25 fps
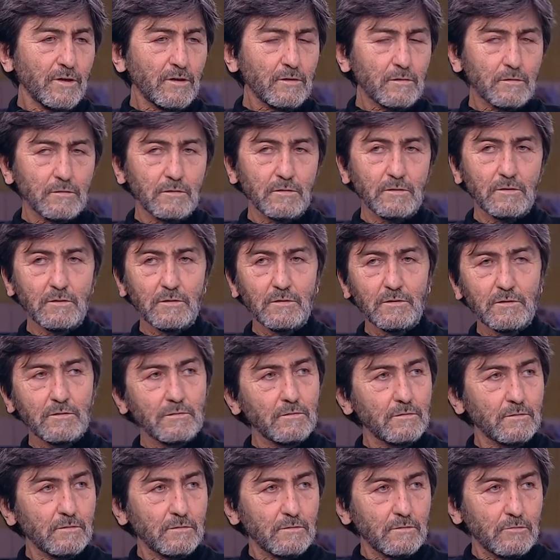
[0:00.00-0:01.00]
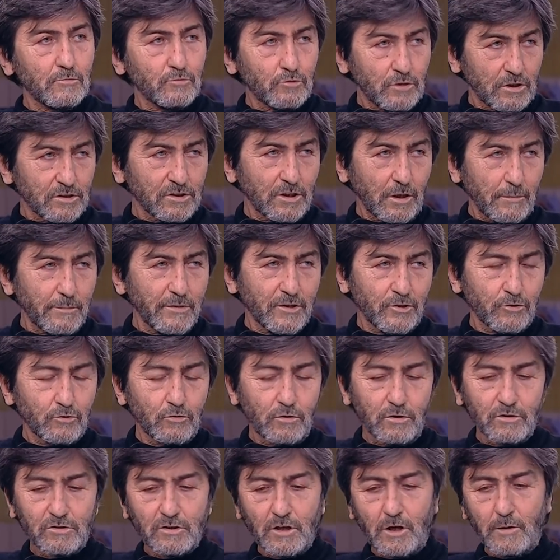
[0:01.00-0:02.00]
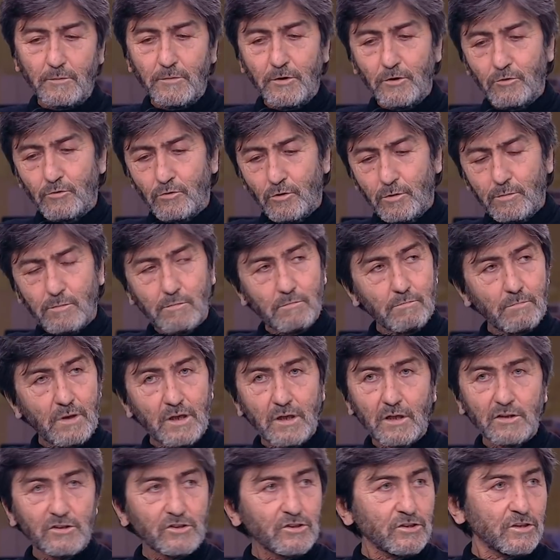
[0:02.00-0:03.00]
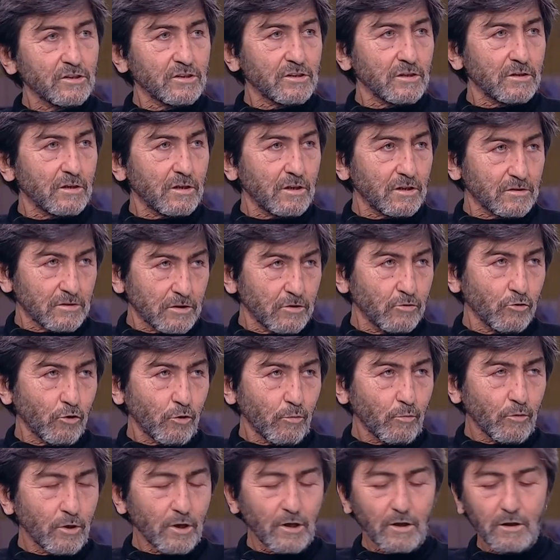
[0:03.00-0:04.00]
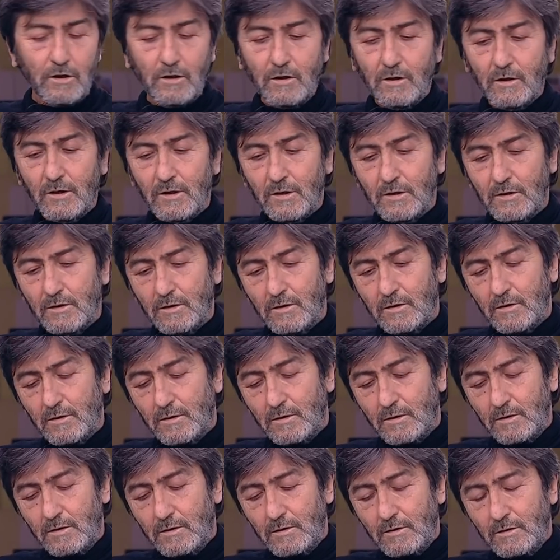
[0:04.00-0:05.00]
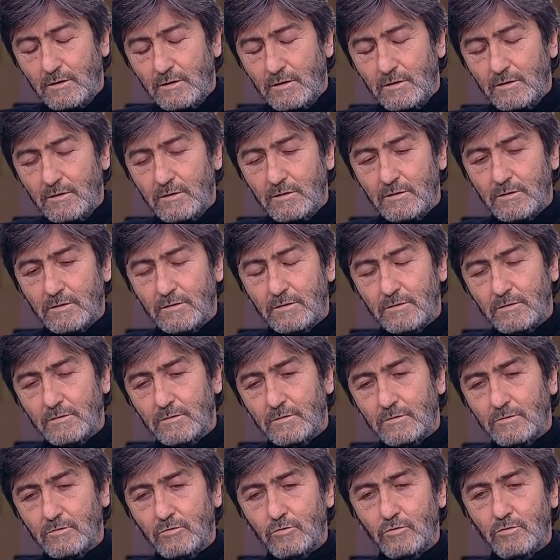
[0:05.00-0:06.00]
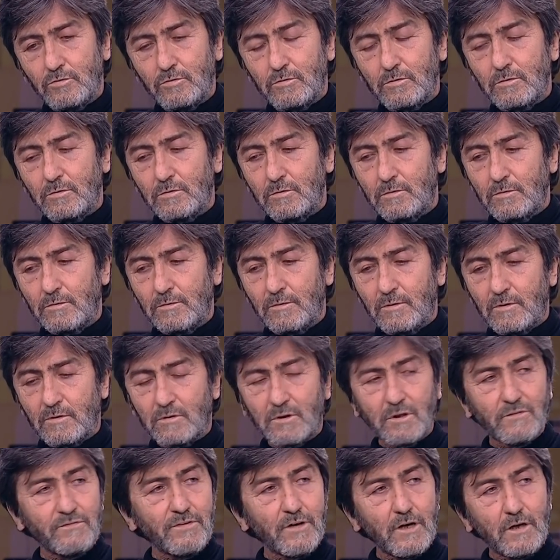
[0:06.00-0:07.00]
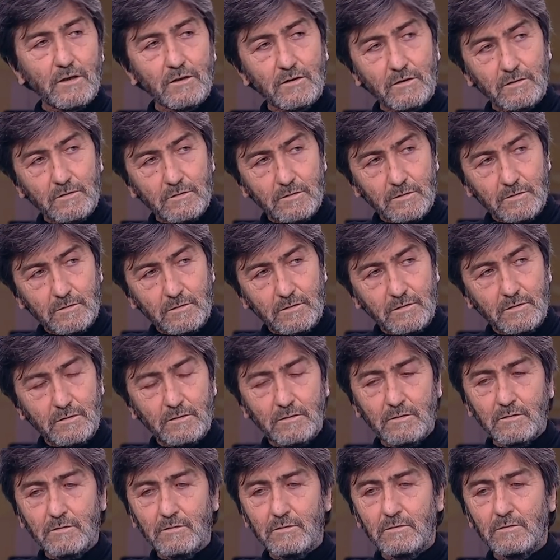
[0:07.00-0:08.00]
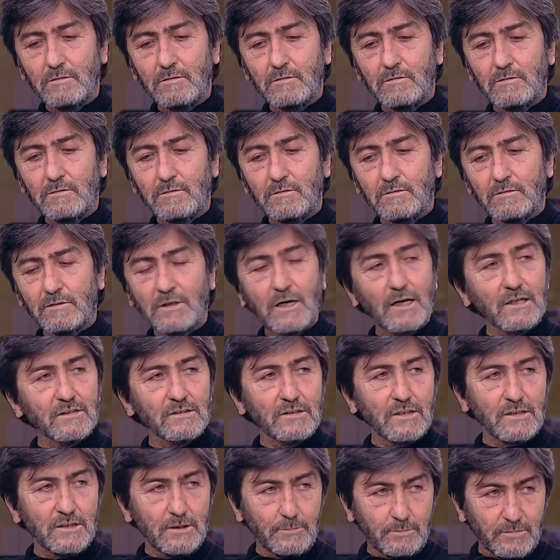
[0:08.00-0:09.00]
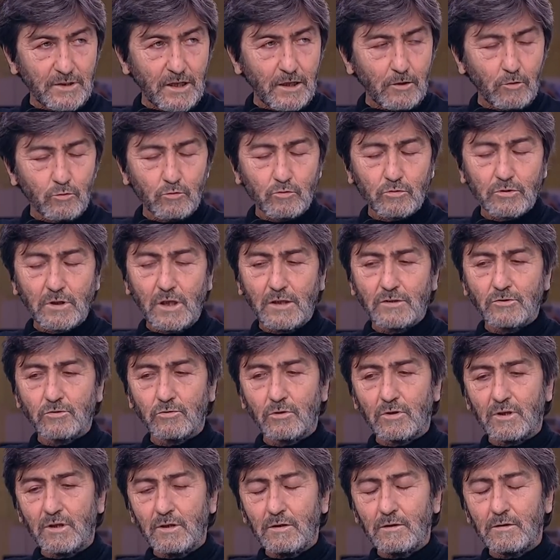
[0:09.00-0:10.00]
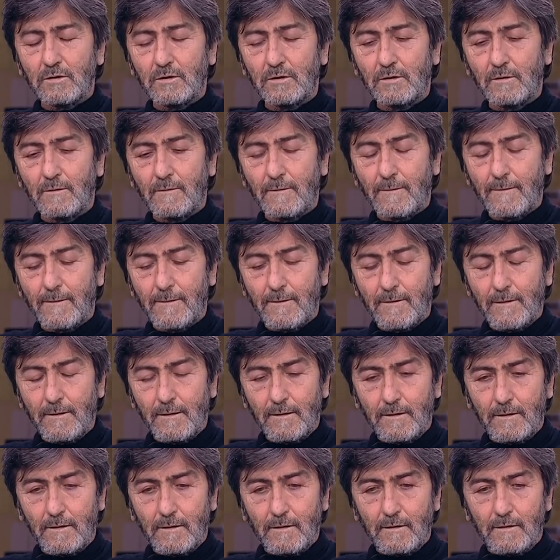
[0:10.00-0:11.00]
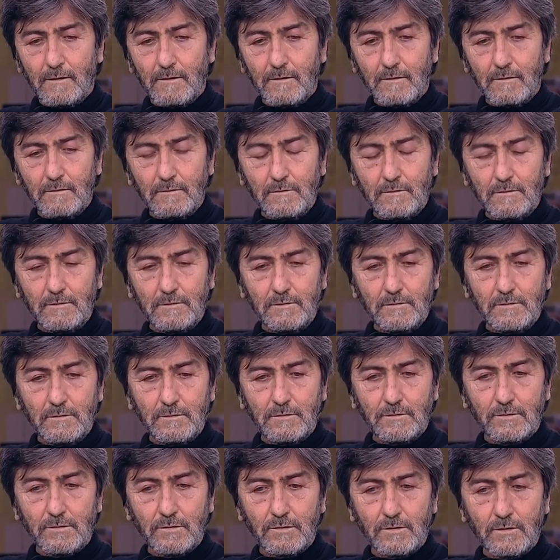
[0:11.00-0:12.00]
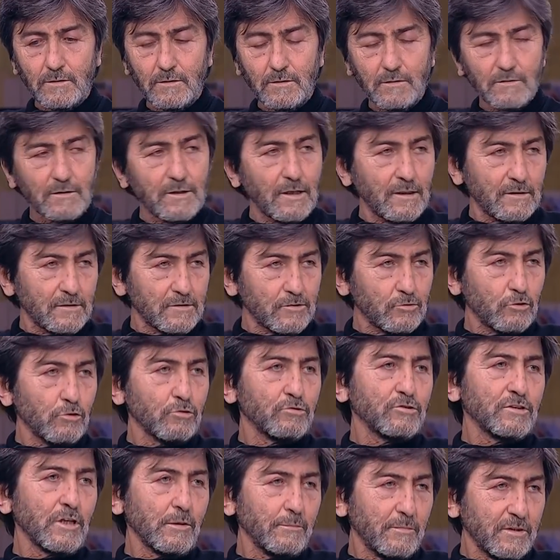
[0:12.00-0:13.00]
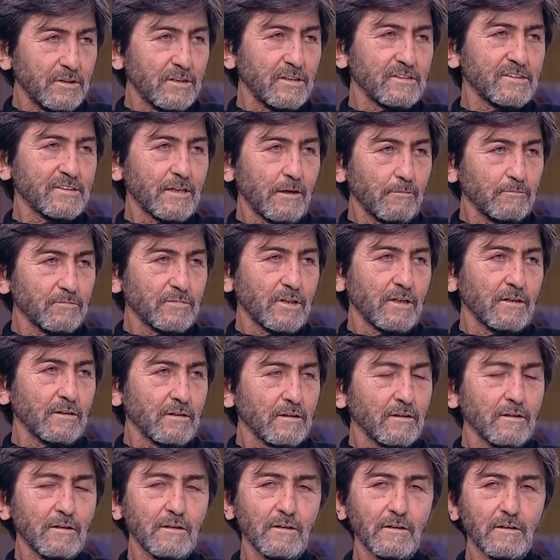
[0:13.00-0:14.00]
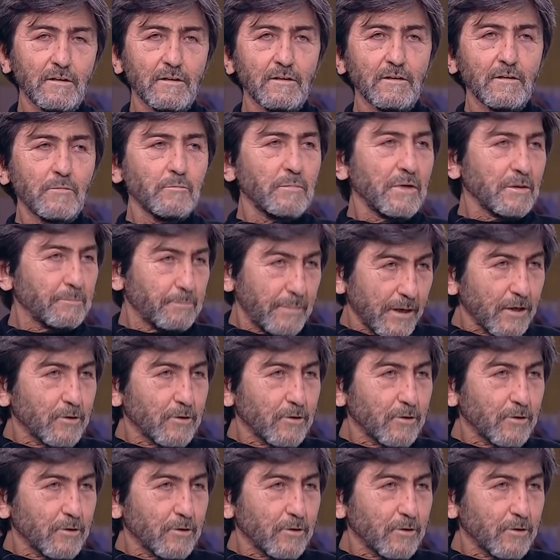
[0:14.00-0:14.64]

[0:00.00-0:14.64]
ama 3 e, aşağı 5 yukarı tahmin ediyorum. Ben açıkçası da katılıyorum ona. E, dün Rafael'in e, kartları iptal olduktan sonra e, kendi sosyal medya hesabından ben